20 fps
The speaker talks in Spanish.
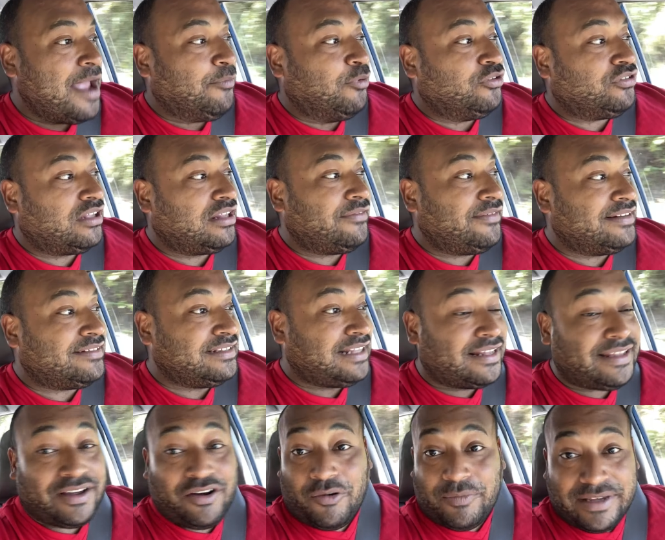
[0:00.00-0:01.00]
mucha diversidad
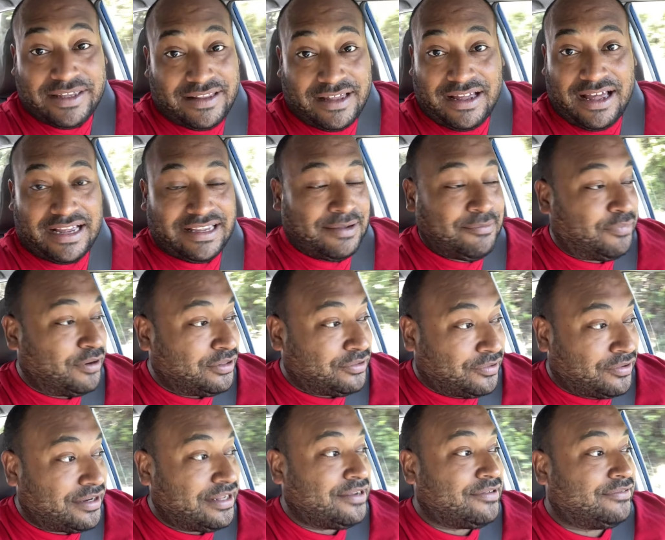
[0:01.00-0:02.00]
de comida aquí en Puerto
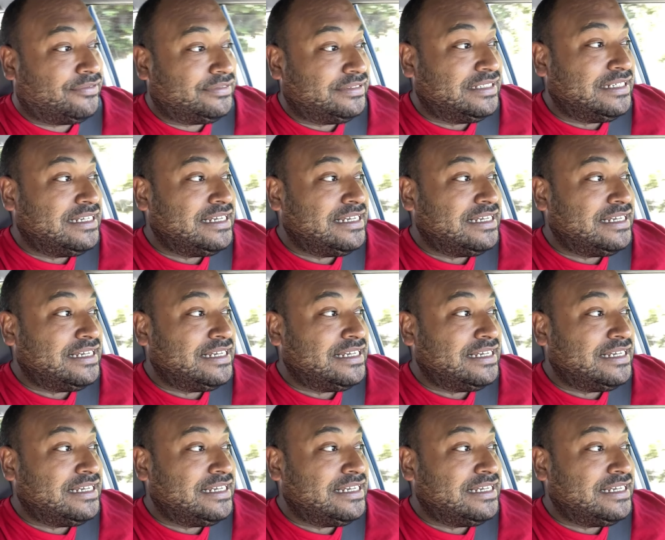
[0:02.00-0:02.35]
Rico